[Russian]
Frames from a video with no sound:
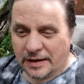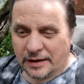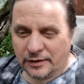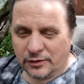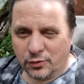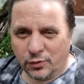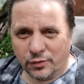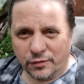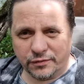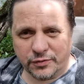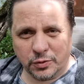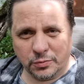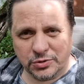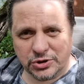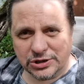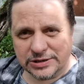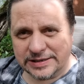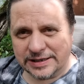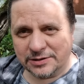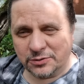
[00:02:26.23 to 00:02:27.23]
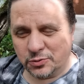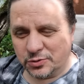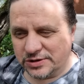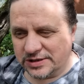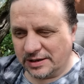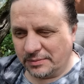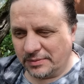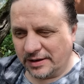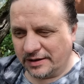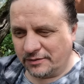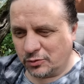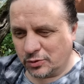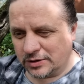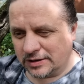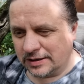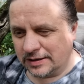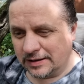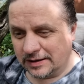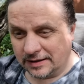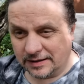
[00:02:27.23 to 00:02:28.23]
Ну, в том числе, друзья мои,
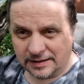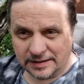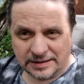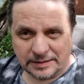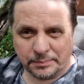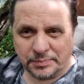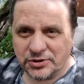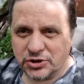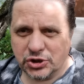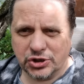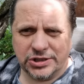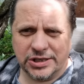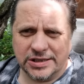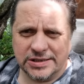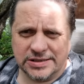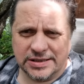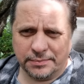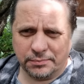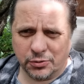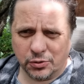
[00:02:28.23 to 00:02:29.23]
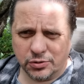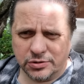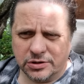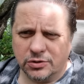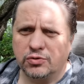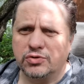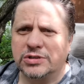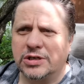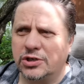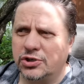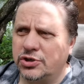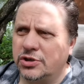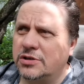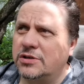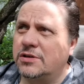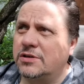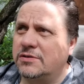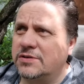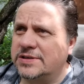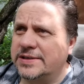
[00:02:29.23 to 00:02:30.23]
вот а это по-житейски просто. Ну, скажите,
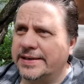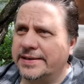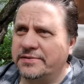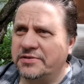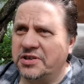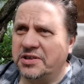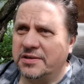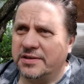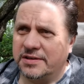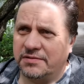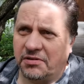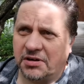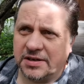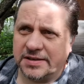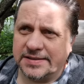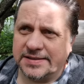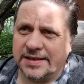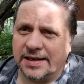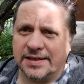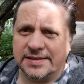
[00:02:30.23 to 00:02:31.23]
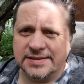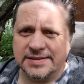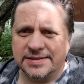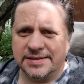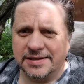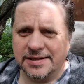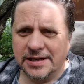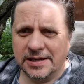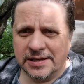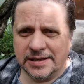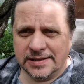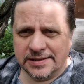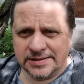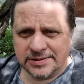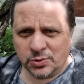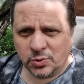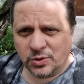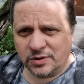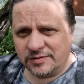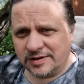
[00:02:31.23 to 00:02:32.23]
сравнил творца с,
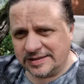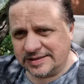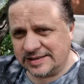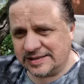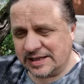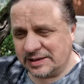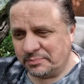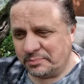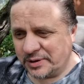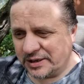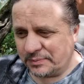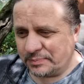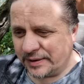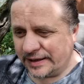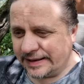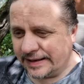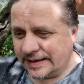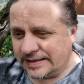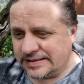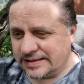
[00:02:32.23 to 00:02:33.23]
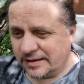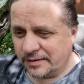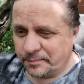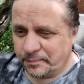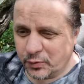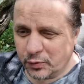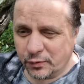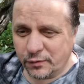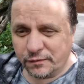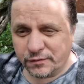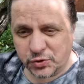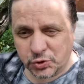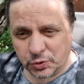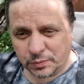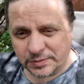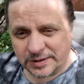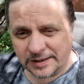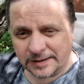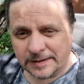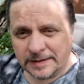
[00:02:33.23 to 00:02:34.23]
с руководителем предприятия. Ну, в
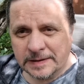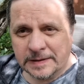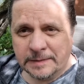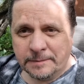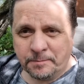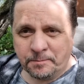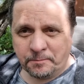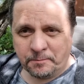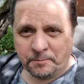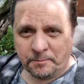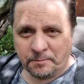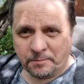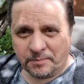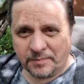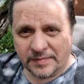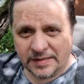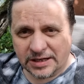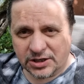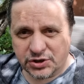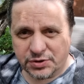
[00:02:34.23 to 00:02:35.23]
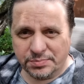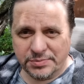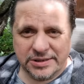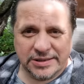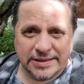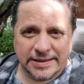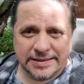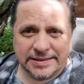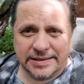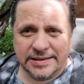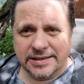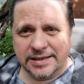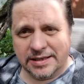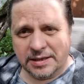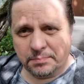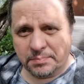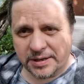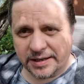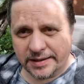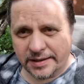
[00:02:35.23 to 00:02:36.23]
чем-то наш мир – это
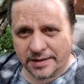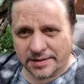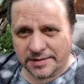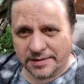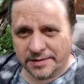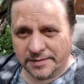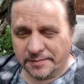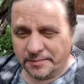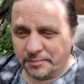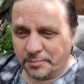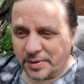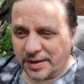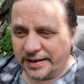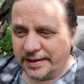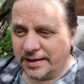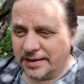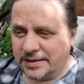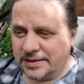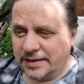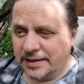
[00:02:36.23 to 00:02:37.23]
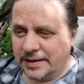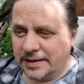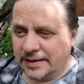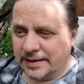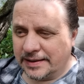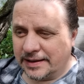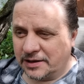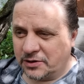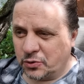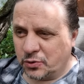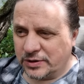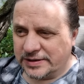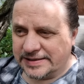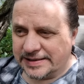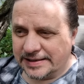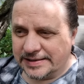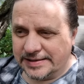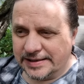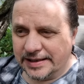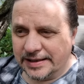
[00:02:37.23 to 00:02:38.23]
некий проект. Проект, который
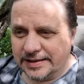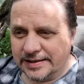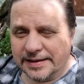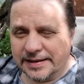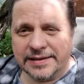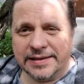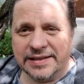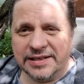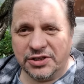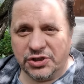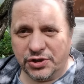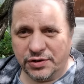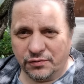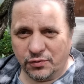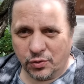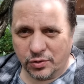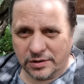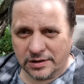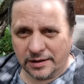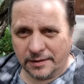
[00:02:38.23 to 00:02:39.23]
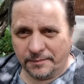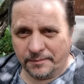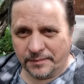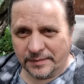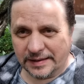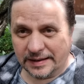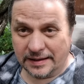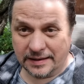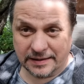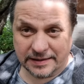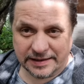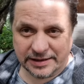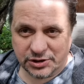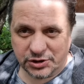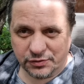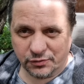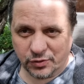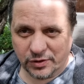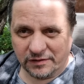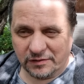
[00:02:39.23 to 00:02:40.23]
затеян для чего-то. Да? Для
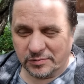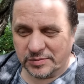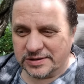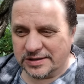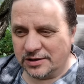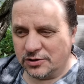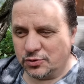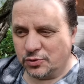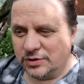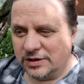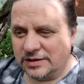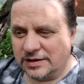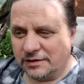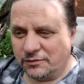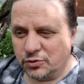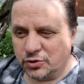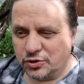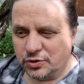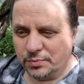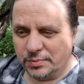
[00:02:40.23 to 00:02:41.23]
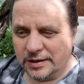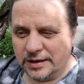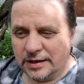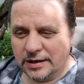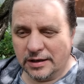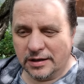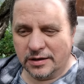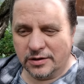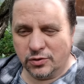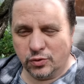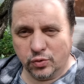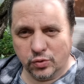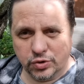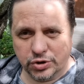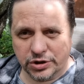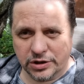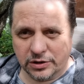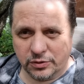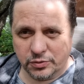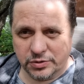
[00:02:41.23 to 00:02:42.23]
чего я вам скажу? Для того, чтобы
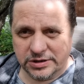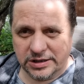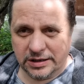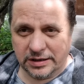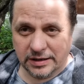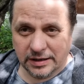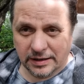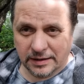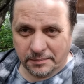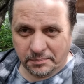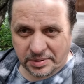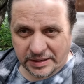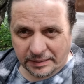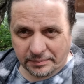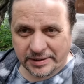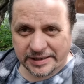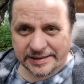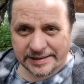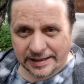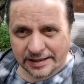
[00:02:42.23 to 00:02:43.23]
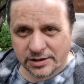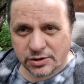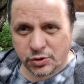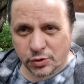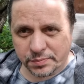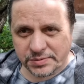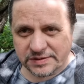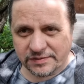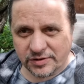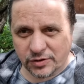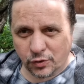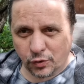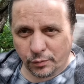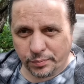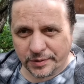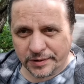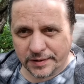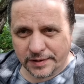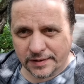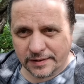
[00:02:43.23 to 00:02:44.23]
души людей приобретали собственный
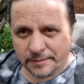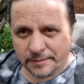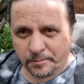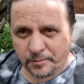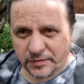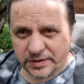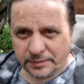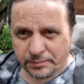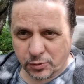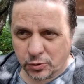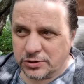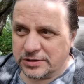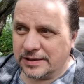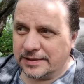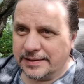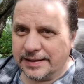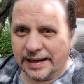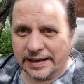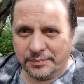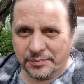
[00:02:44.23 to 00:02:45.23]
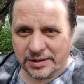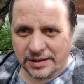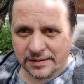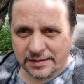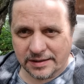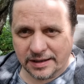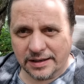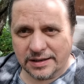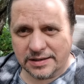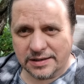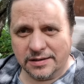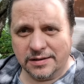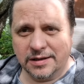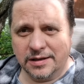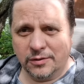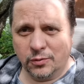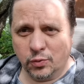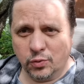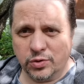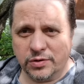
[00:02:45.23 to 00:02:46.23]
опыт. Не просто дай мне, да, это
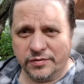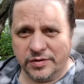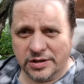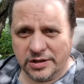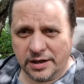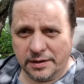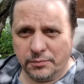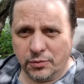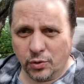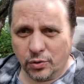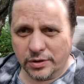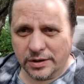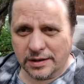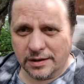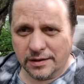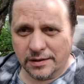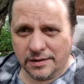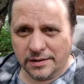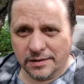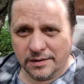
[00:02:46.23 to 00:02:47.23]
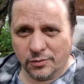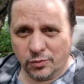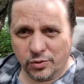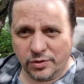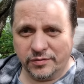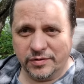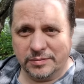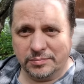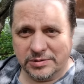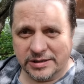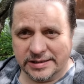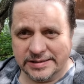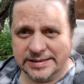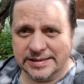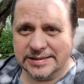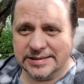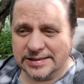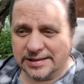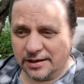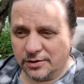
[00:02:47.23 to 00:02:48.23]
уровень ребенка уровень
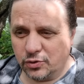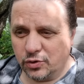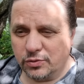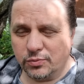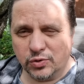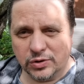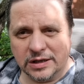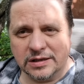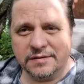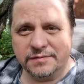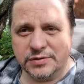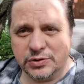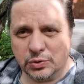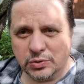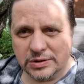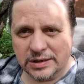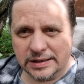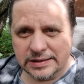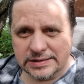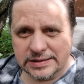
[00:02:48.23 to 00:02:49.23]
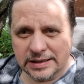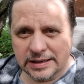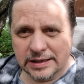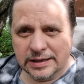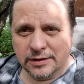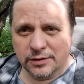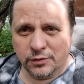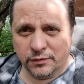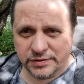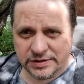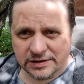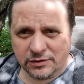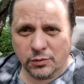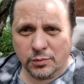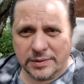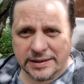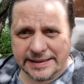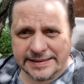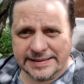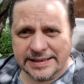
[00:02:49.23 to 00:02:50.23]
младенца, которому надо все дать. Но все
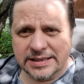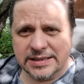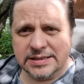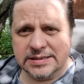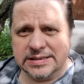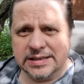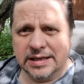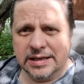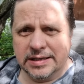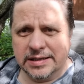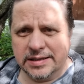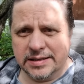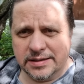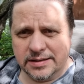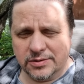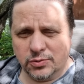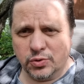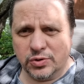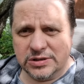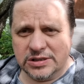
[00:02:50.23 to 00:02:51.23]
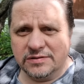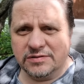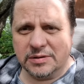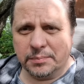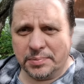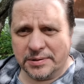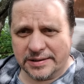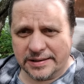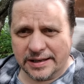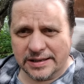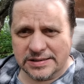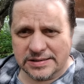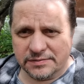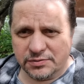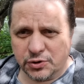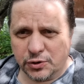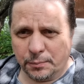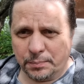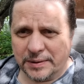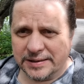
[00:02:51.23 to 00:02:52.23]
равно младенец интуитивно пытается
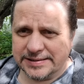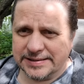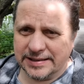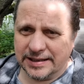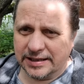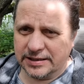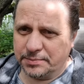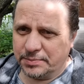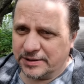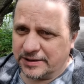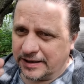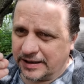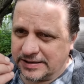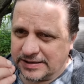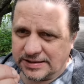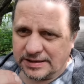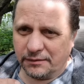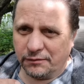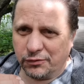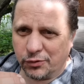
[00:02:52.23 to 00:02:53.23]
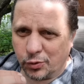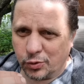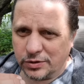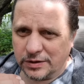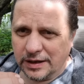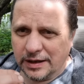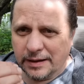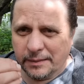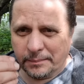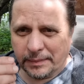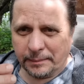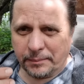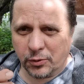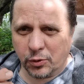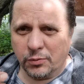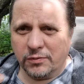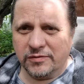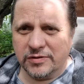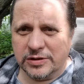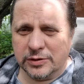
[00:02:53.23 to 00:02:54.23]
все познать, пытается там в рот
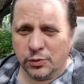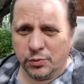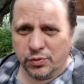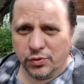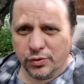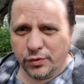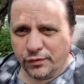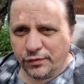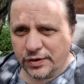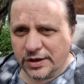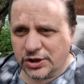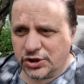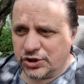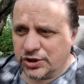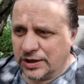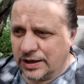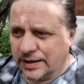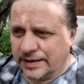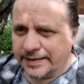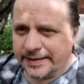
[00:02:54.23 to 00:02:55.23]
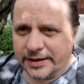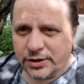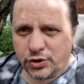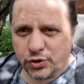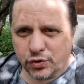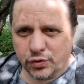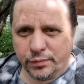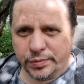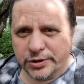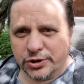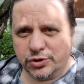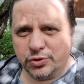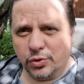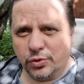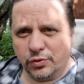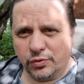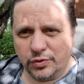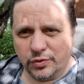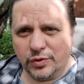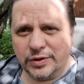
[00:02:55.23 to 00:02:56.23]
попробовать любую вещь, нащупать
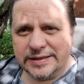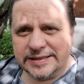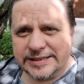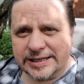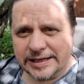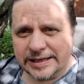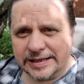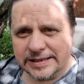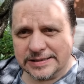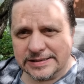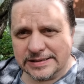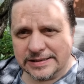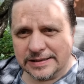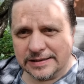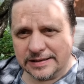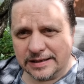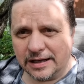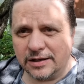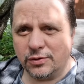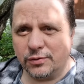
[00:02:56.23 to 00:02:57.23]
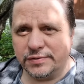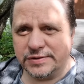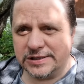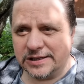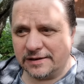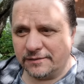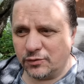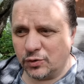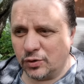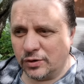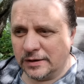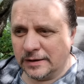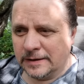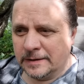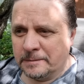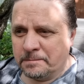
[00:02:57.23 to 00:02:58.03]
что-то, у него интерес, да, но все равно